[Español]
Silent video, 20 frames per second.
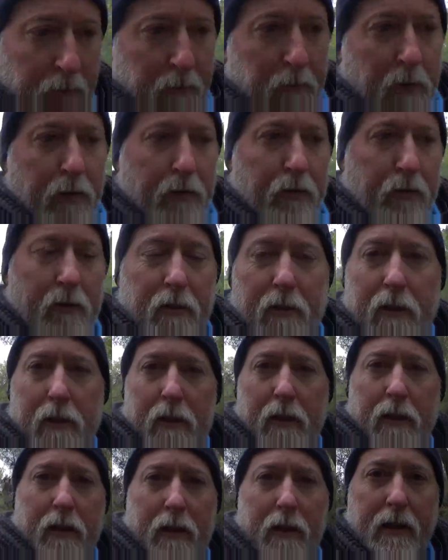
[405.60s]
Bueno,
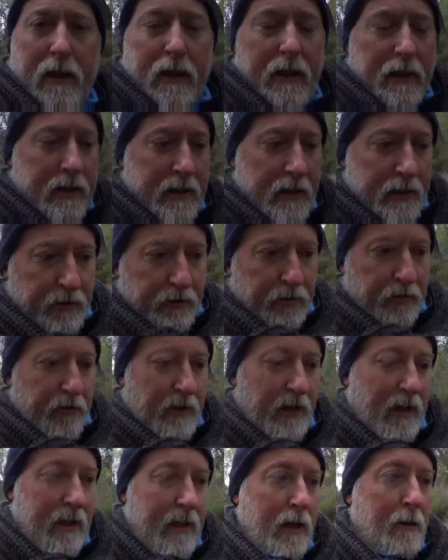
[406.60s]
¿y qué es esto de
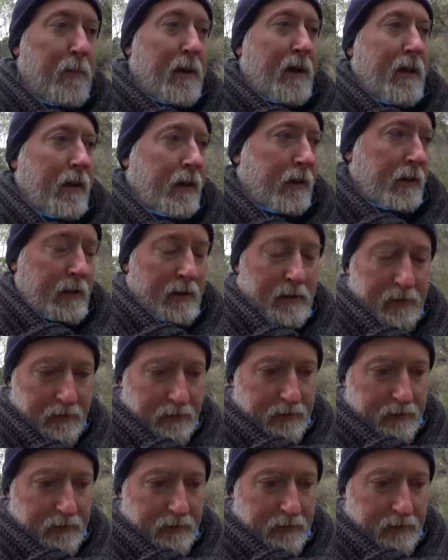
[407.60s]
la capa negra?